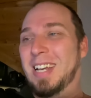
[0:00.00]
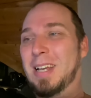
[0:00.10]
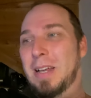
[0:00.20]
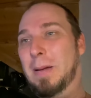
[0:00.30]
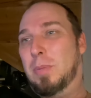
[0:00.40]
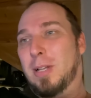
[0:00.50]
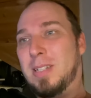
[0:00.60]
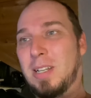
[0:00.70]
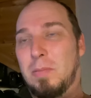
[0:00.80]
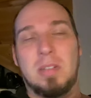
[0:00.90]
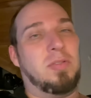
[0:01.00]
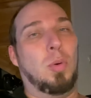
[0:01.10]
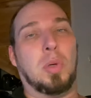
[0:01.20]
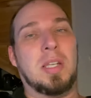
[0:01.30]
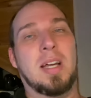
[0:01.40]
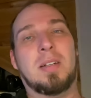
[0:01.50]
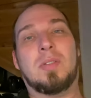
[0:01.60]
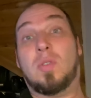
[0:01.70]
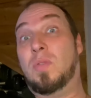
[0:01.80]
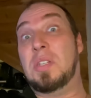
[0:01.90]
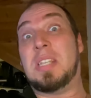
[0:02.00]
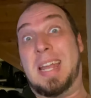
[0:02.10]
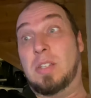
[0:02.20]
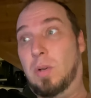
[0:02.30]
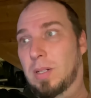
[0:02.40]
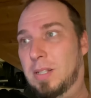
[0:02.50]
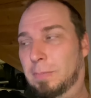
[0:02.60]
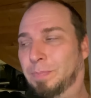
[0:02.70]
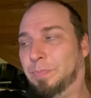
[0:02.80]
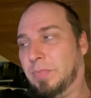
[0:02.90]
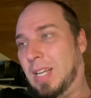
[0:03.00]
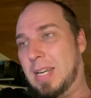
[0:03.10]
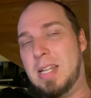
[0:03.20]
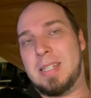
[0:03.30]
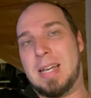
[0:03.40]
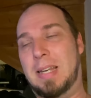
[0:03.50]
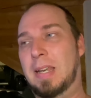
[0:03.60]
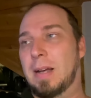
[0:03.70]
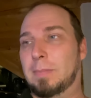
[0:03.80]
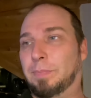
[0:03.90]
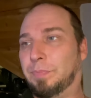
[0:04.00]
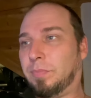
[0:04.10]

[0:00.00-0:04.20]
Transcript: äh, plötzlich wieder florieren, so wie es sein sollte. Kann ja sein, ja.